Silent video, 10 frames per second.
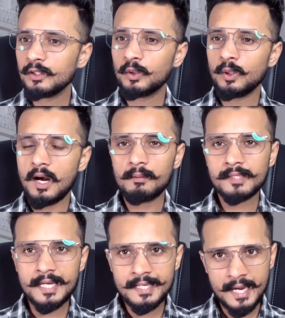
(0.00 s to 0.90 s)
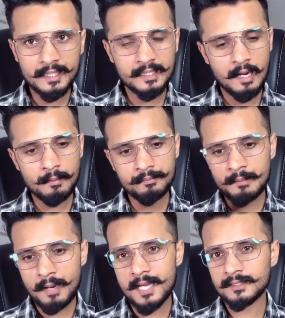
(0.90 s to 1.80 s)
तो अब यही है कि आप
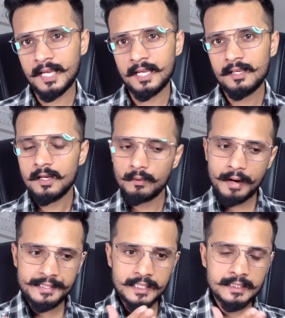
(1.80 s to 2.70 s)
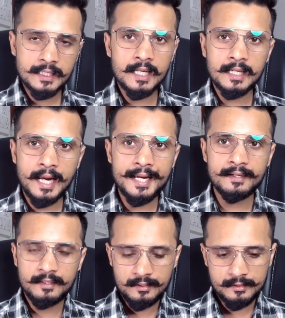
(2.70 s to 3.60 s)
अपना पैसा वैसे जगह लगाएं